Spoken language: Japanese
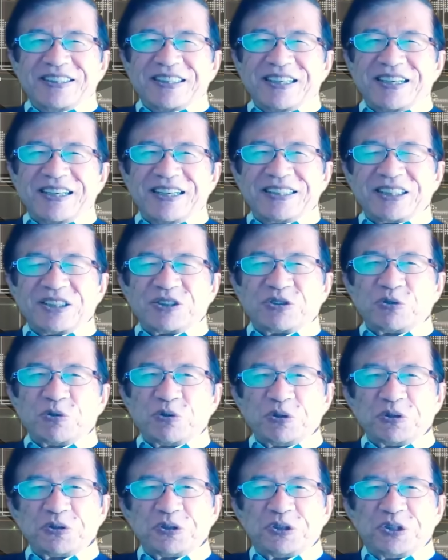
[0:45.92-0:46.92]
あなたど
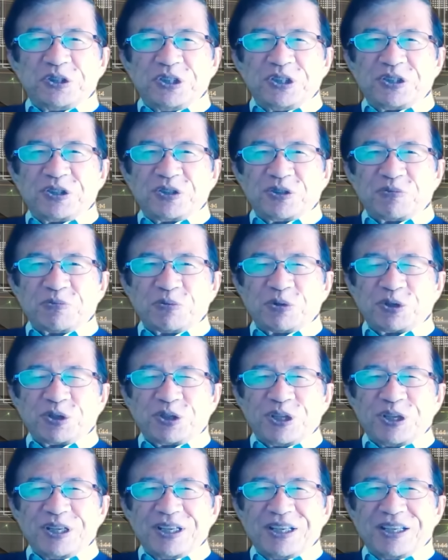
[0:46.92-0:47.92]
ういう事実を持っ
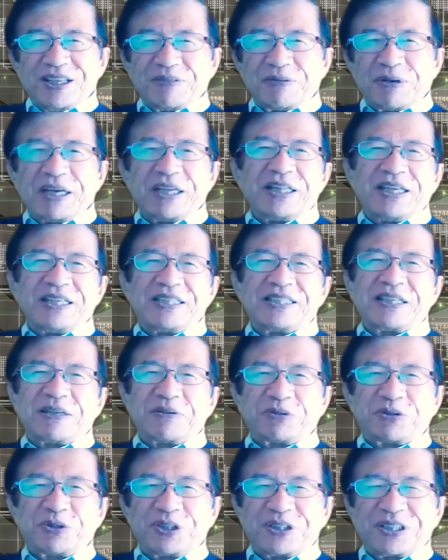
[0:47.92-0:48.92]
て、まあ、NHK
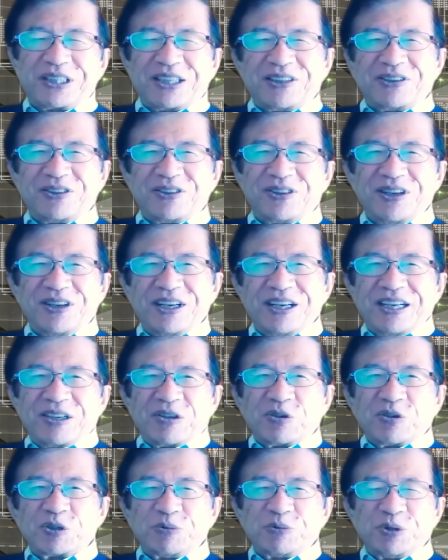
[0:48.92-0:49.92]
もそうですけど、
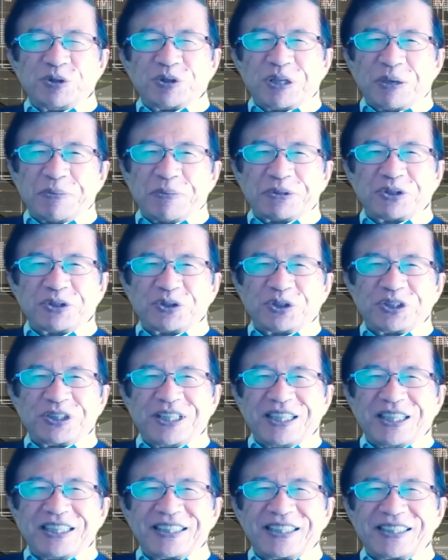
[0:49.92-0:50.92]
国民を騙そうとし
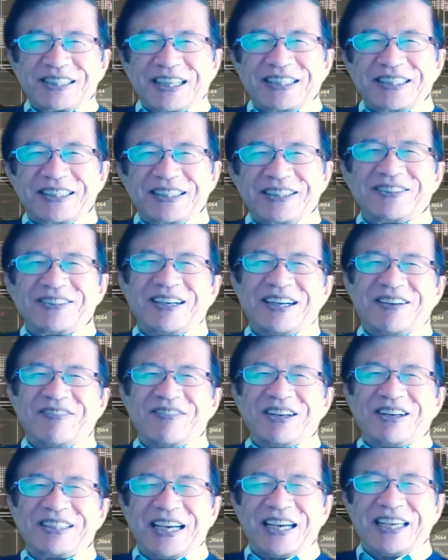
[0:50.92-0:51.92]
てるんですかっていうのが、
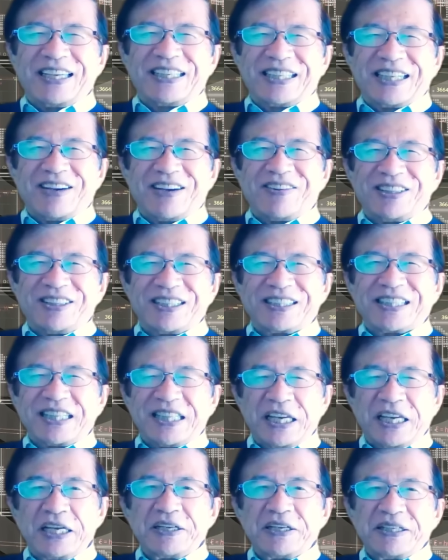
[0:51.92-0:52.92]
まあ、第1回目でした
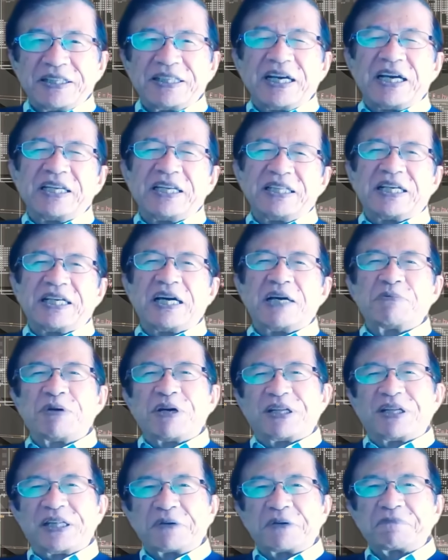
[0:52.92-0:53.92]
ね。第2回目
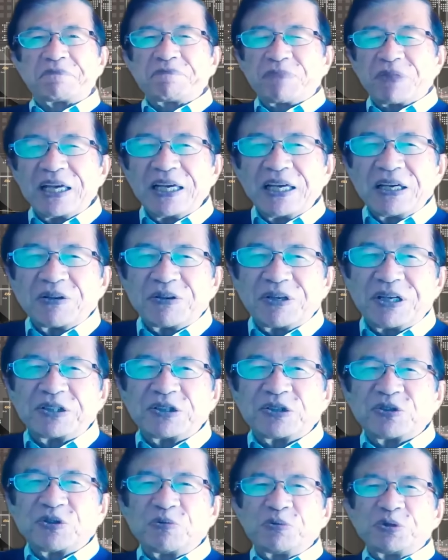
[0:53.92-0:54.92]
はね、これは
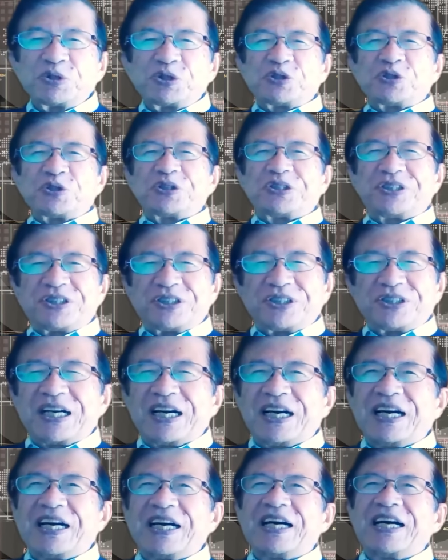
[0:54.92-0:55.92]
ちょっと面白いっていう
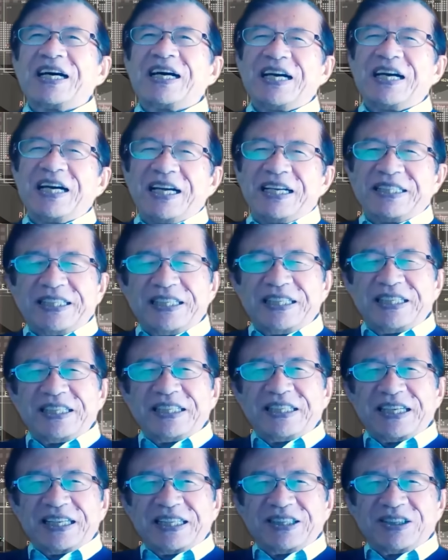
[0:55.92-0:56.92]
か、
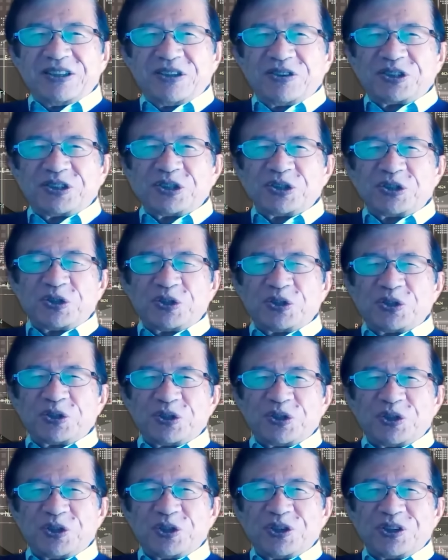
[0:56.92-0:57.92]
人間の頭脳
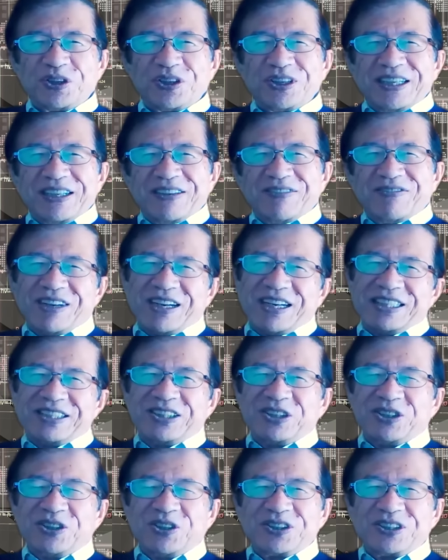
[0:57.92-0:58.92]
の、まあ
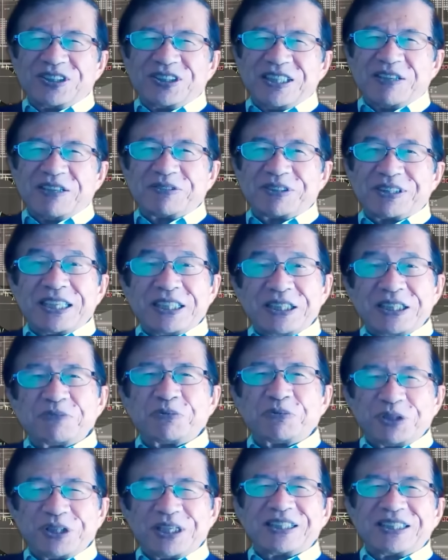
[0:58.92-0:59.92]
頭脳っていうのは難しい
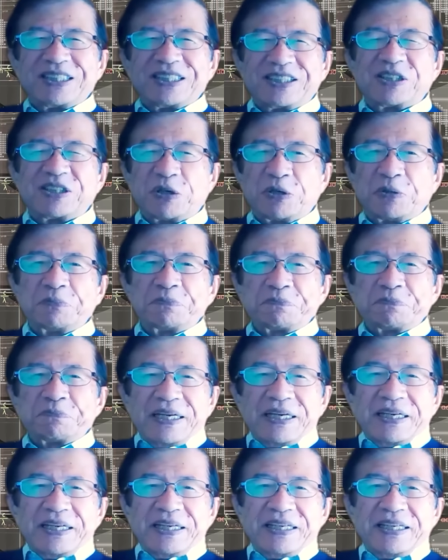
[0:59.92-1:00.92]
もんなんですよ。
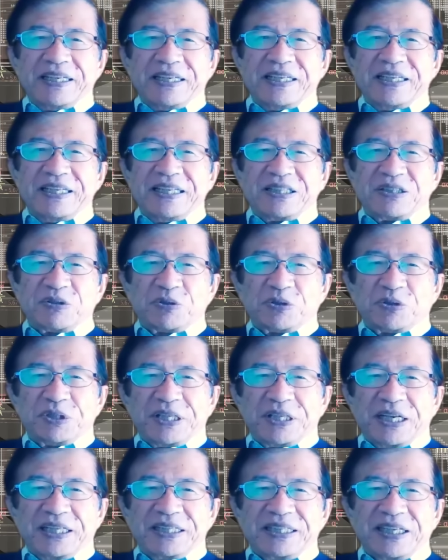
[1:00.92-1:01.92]
えっ、ー、と、ここに
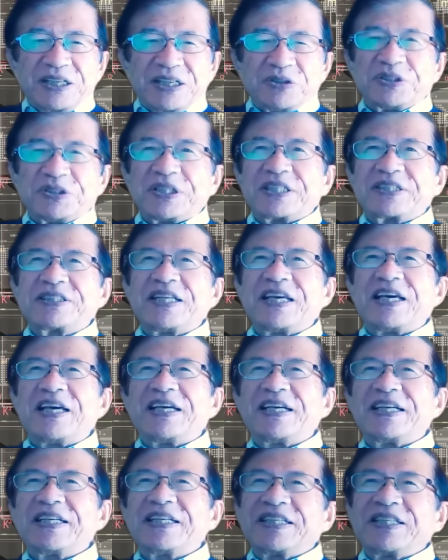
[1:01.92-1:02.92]
書いたようにです
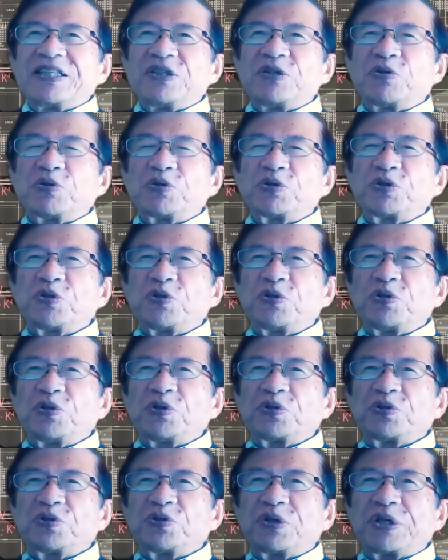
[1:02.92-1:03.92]
ね、予
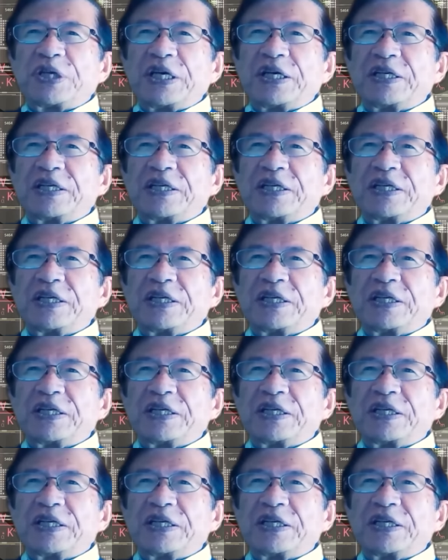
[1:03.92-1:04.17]
想と結